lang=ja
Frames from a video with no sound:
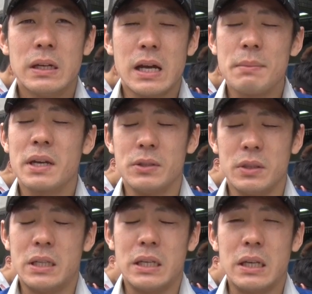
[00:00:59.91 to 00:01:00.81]
雨が
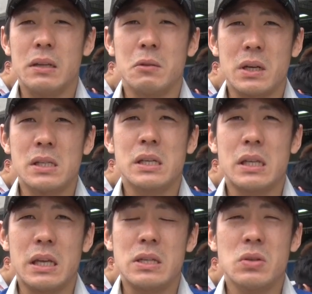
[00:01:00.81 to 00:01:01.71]
降ってきたりとかして
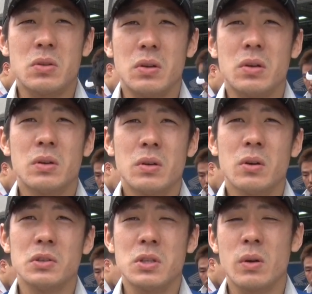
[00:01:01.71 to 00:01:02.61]
てちょっと
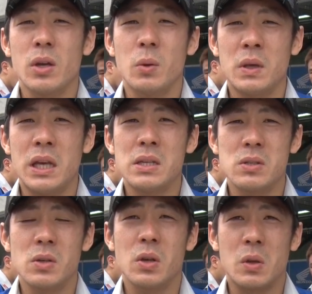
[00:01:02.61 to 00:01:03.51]
コンディションが読めない
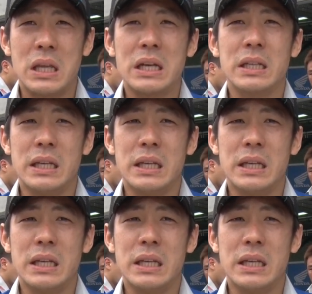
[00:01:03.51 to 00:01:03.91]
状況の中